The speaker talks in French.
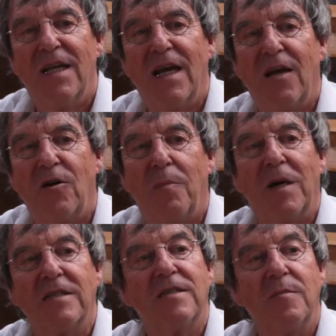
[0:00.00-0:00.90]
alors,
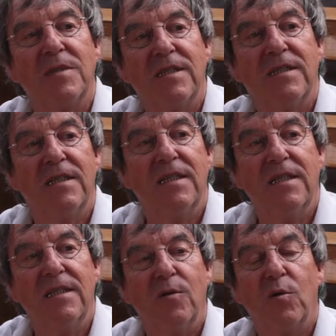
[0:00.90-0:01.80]
par exemple,
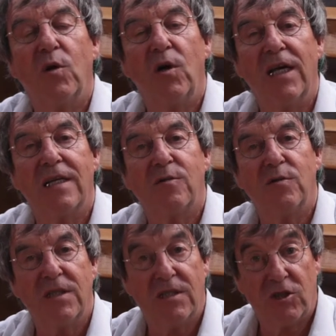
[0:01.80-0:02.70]
si on collecte
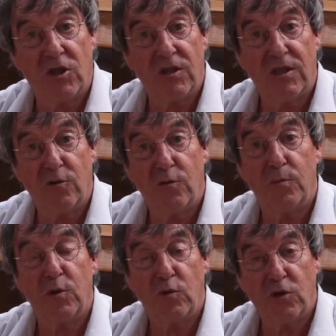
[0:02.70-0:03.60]
des échantillons
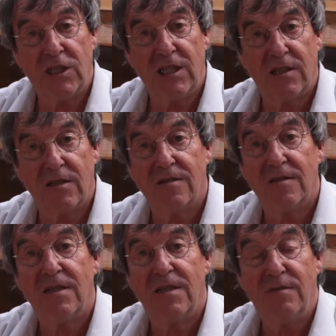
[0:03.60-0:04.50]
biologiques
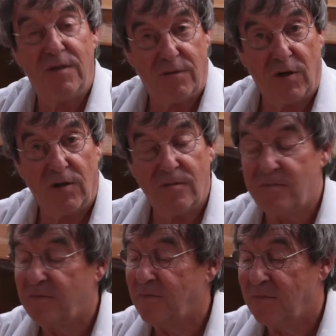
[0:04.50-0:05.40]
vivants,
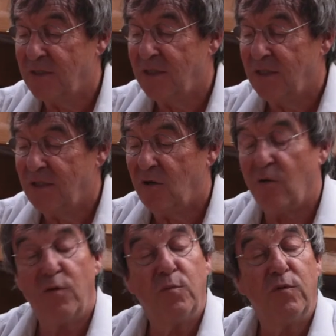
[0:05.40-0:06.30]
on
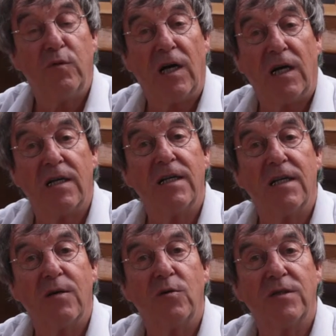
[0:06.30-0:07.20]
veut pouvoir
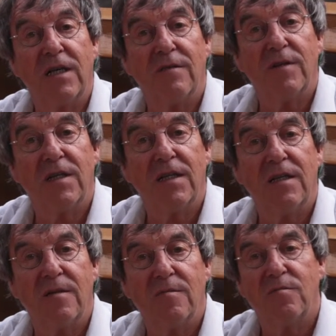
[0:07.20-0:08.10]
les conserver
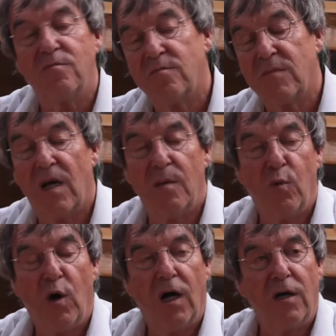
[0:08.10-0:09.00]
un
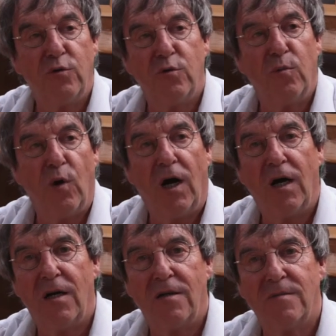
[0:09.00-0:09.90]
mois, deux
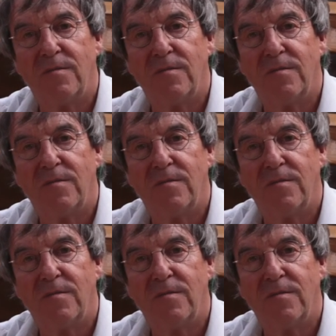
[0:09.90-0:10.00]
mois,